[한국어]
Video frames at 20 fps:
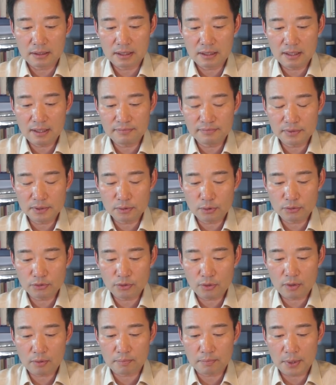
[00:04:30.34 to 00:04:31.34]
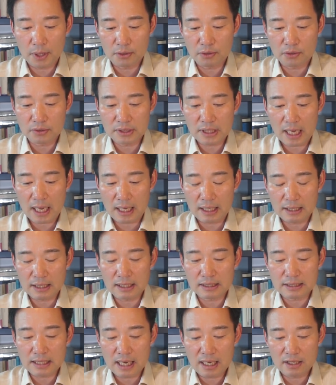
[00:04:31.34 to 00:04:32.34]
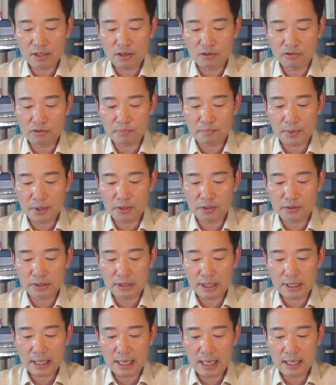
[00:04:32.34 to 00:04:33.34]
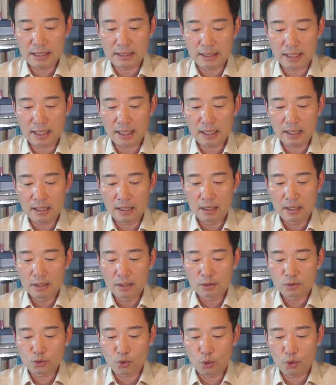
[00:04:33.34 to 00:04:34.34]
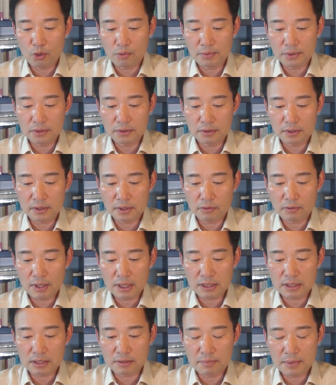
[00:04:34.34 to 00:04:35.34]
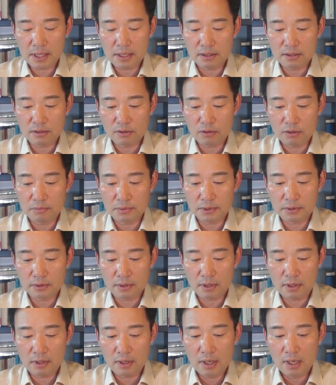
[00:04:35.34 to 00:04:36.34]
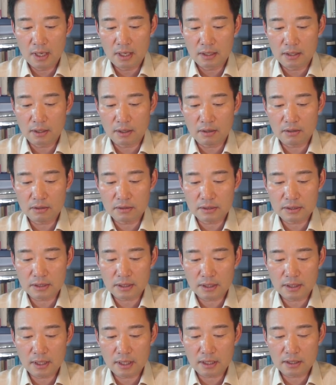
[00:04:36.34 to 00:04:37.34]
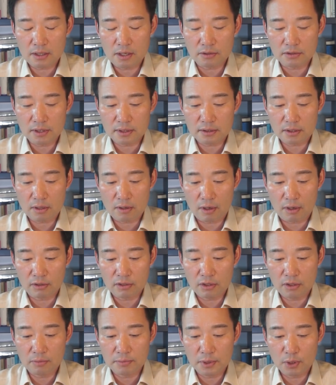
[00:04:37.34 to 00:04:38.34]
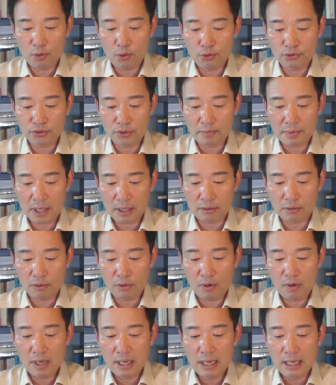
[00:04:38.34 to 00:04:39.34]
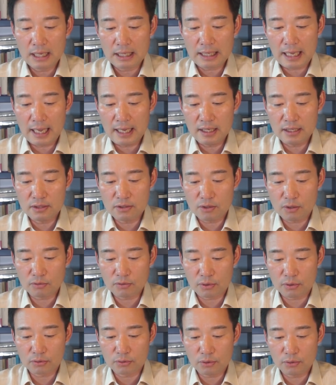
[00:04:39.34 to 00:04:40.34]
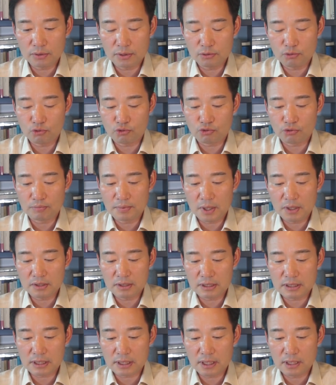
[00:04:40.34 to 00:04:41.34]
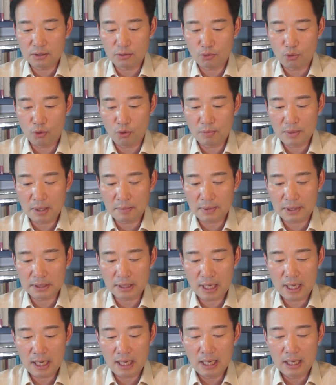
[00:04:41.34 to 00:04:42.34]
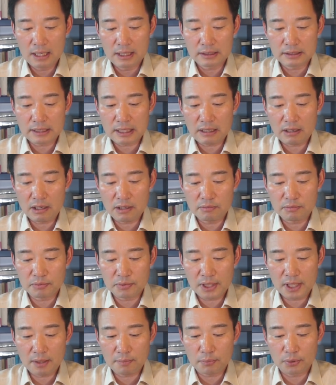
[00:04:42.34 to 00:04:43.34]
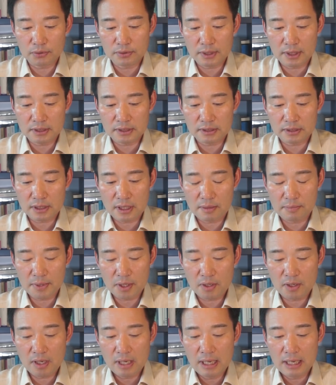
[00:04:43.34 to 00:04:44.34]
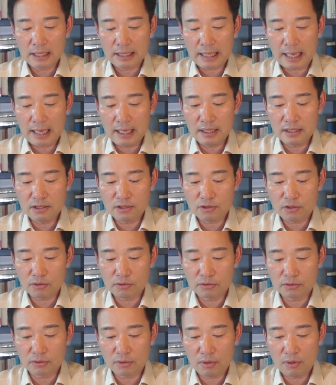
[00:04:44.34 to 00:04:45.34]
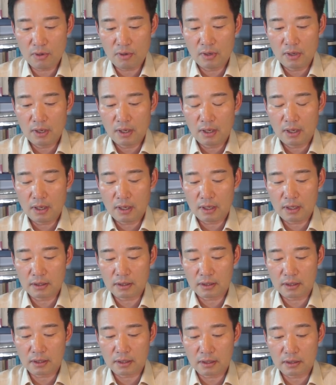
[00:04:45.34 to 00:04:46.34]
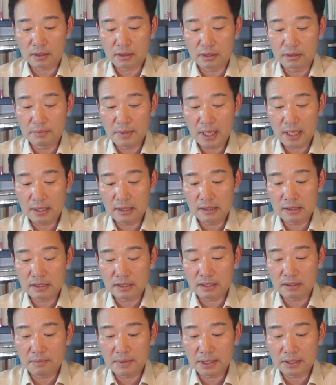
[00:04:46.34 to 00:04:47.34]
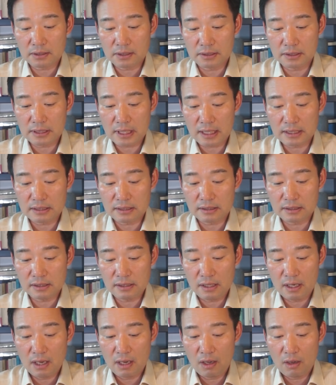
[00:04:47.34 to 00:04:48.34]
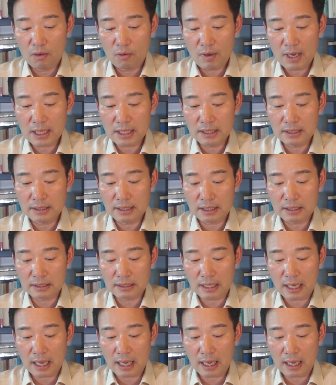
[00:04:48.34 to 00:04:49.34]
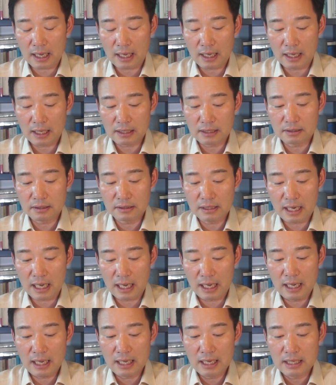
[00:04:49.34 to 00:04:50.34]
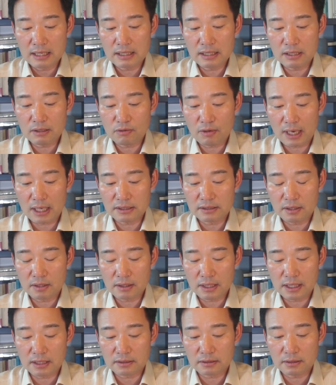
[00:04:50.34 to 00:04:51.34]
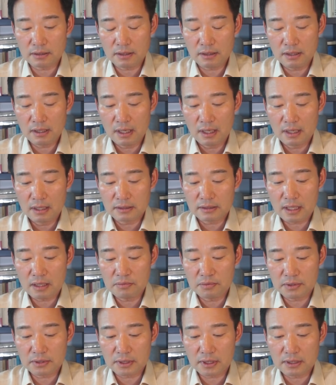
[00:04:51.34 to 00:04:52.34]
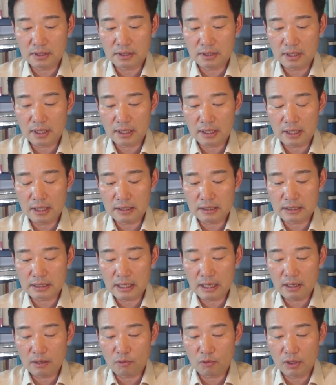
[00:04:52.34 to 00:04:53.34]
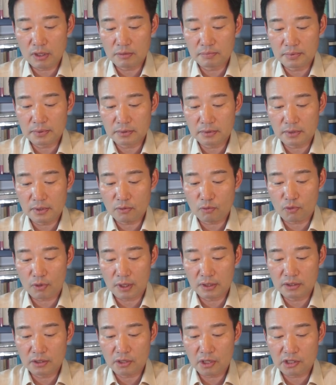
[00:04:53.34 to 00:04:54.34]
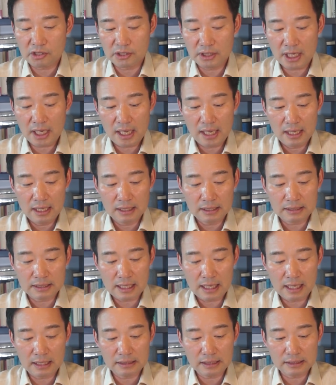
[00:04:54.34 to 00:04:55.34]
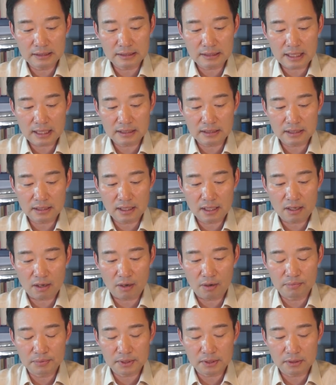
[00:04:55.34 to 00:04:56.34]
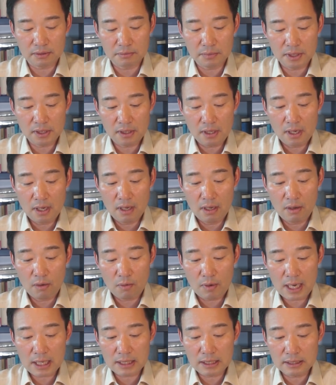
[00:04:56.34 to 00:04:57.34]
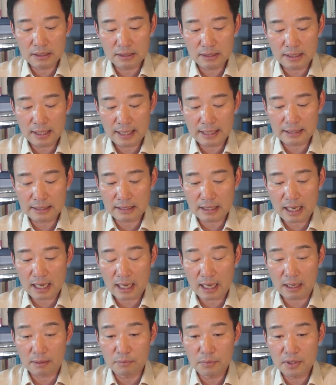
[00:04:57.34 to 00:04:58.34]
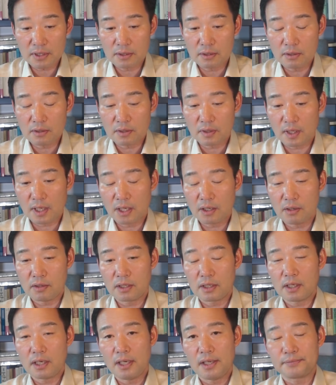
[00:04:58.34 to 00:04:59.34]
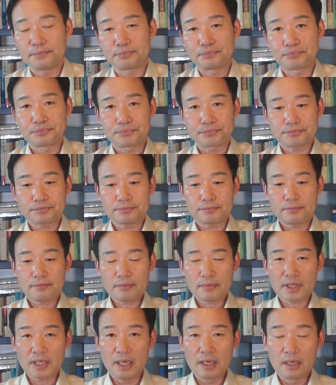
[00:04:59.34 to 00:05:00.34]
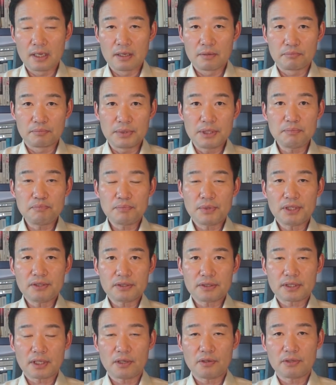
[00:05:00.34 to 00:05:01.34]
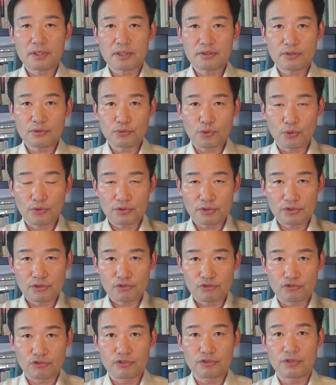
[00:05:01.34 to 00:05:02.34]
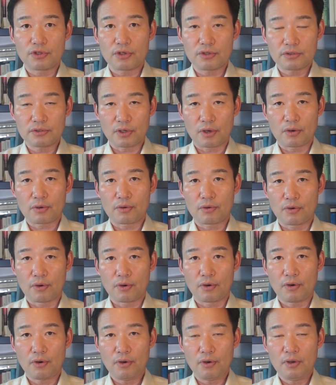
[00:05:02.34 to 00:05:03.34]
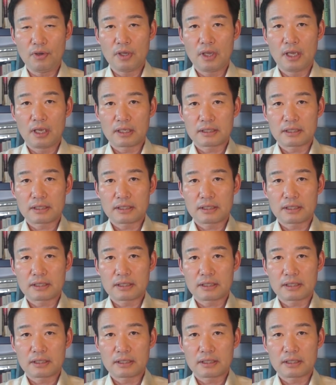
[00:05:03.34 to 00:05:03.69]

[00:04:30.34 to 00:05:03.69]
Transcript: TF 소속 변호사, 그러니까 장경욱 변호사 개인이 종업원들과 지배인들로부터 여러 차례 경제적 어려움을 호소받고 개인적으로 또는 주변 지인 도움에 받아 생활부에 보태스라며 개인적으로 어, 금액을 지급했던 사실을 확인했다. 그러나 이 과정에서 탈북자들에게 재월북을 권유하거나 제한한 사실이 없음을 확인했다. 뭐 이런 거예요. 그러니까 민변 차원에서 돈을 준 적은 없고